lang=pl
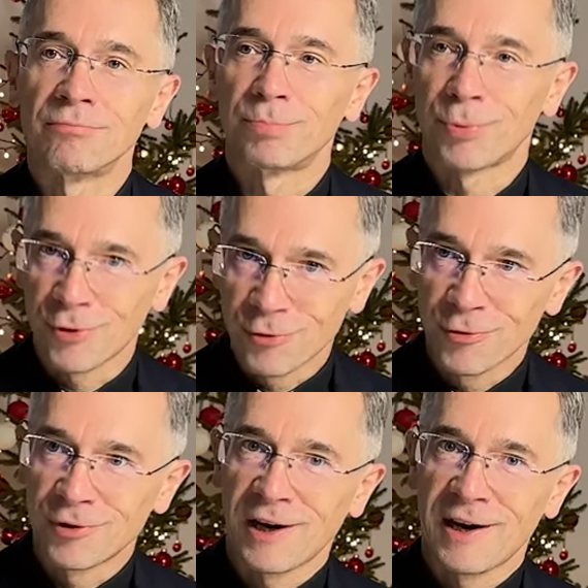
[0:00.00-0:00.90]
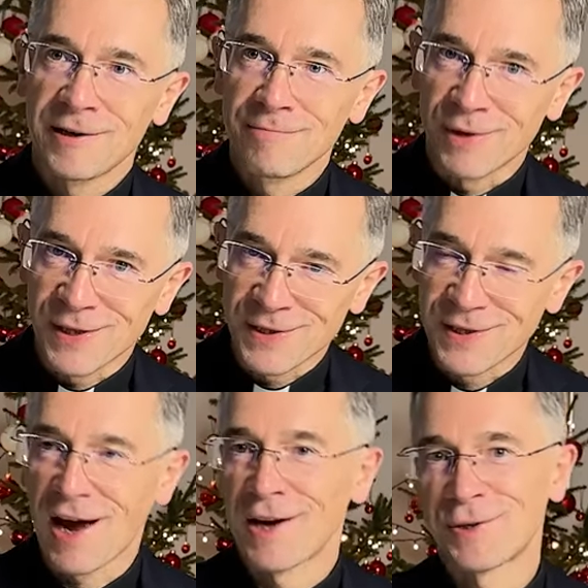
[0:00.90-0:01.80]
proroka,
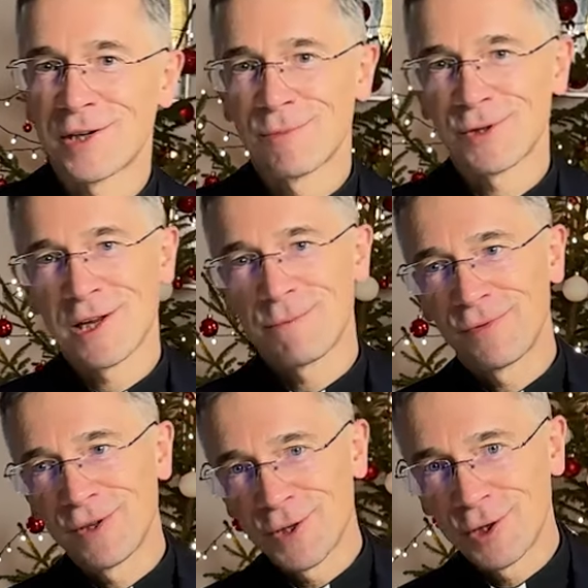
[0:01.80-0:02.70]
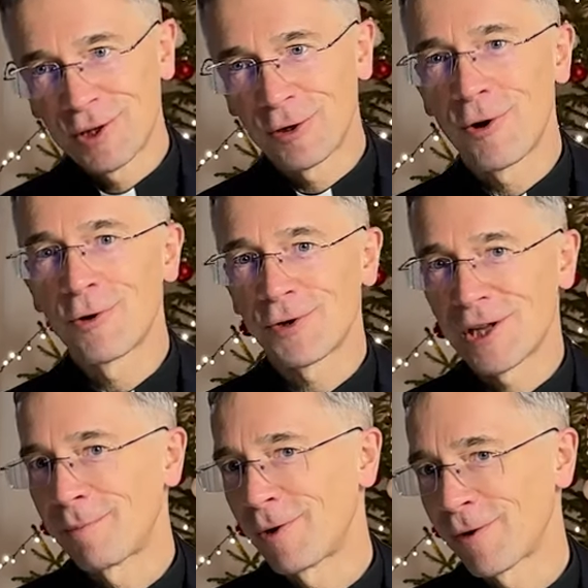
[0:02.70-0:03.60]
Mesjasza, można powiedzieć kogoś
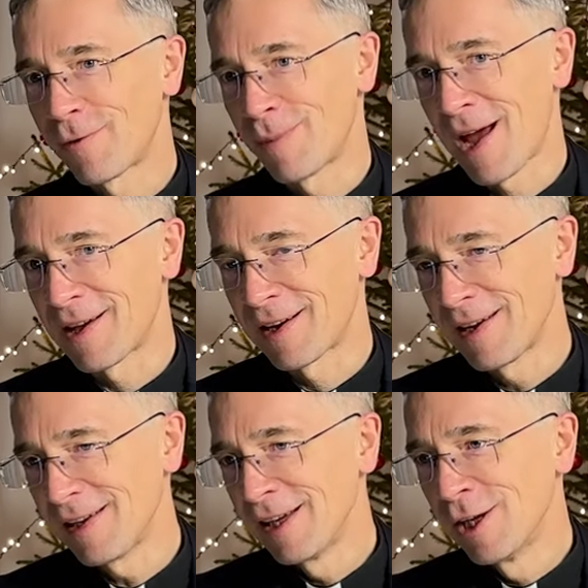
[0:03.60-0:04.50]
na moją miarę,